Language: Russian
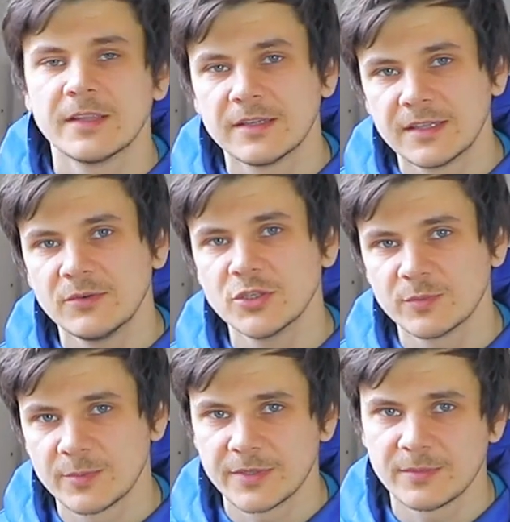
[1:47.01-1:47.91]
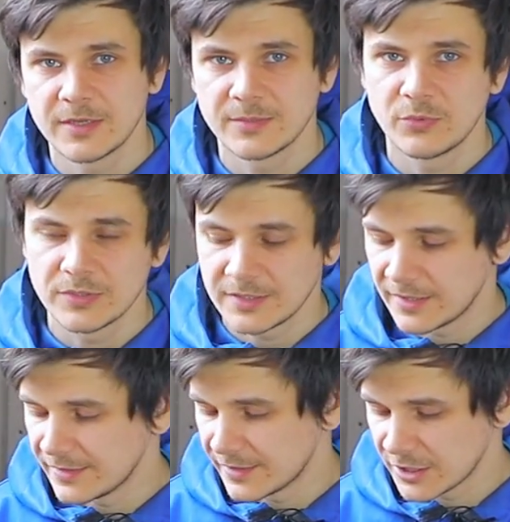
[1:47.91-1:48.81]
И для того, чтобы понимать, будет ли
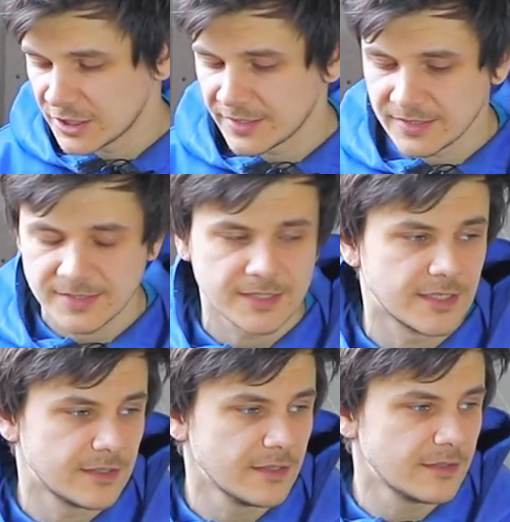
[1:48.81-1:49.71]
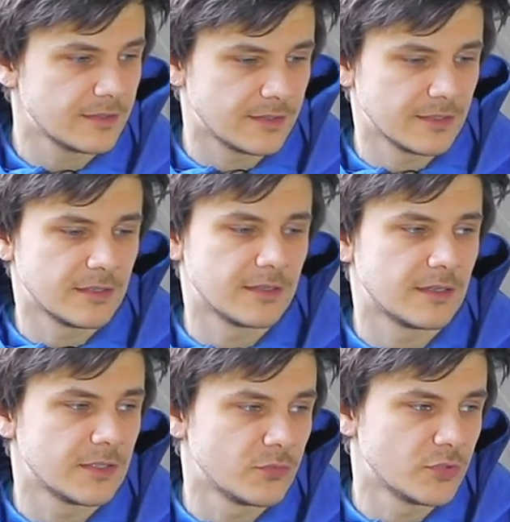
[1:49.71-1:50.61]
она расширяться или нет,
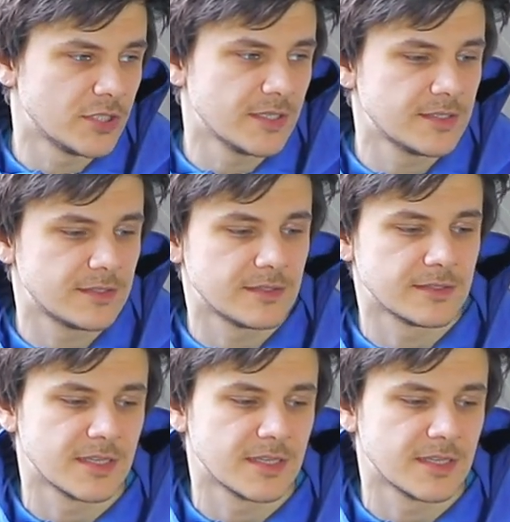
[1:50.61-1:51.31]
я одну часть